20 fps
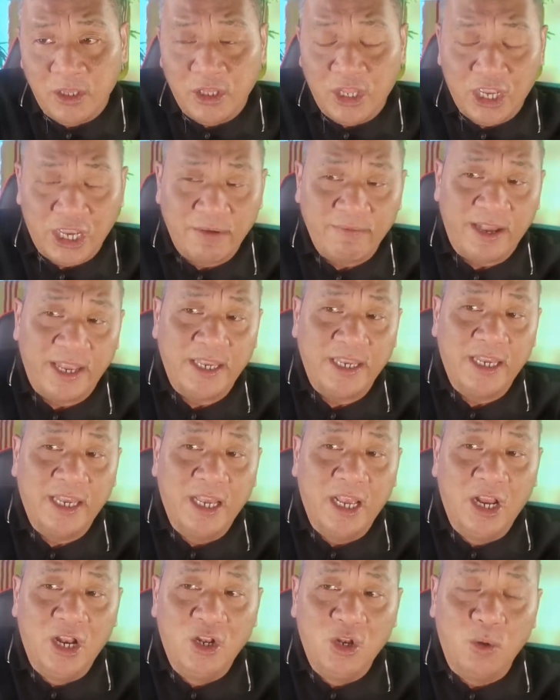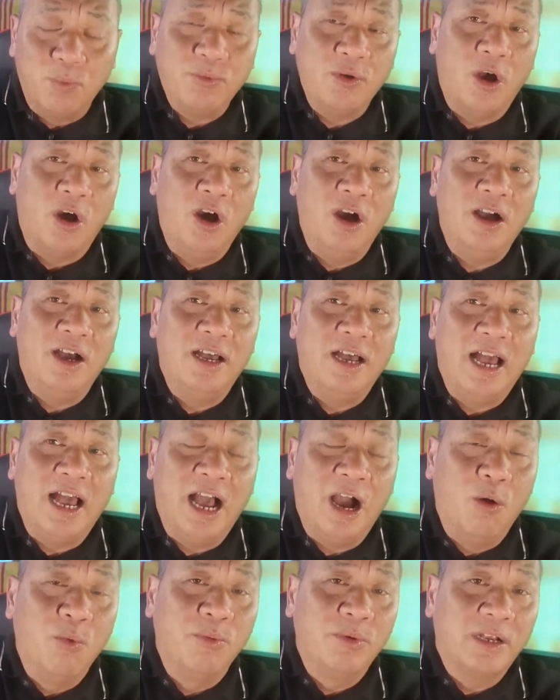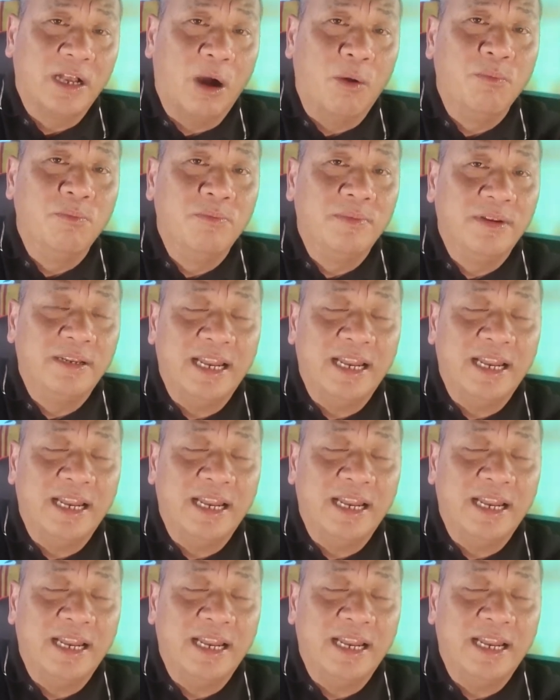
Thì quý vị, lúc đó Hồng Kông